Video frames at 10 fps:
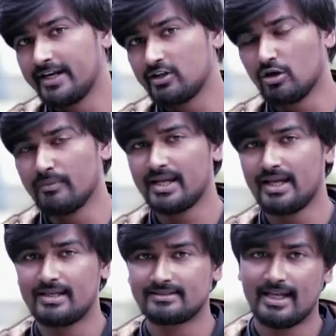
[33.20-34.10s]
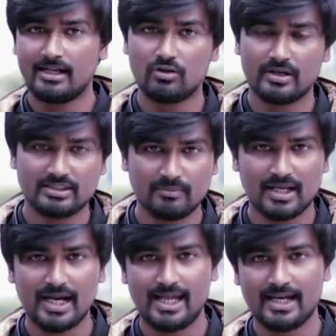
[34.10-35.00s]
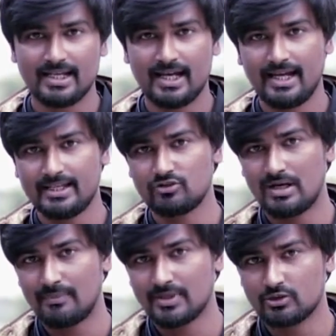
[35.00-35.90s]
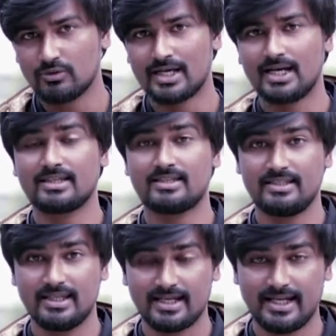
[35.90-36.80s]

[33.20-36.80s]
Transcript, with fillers: वीडियो में ऐसा एल्गोरिदम लगाया गया है जो आपके द्वारा किए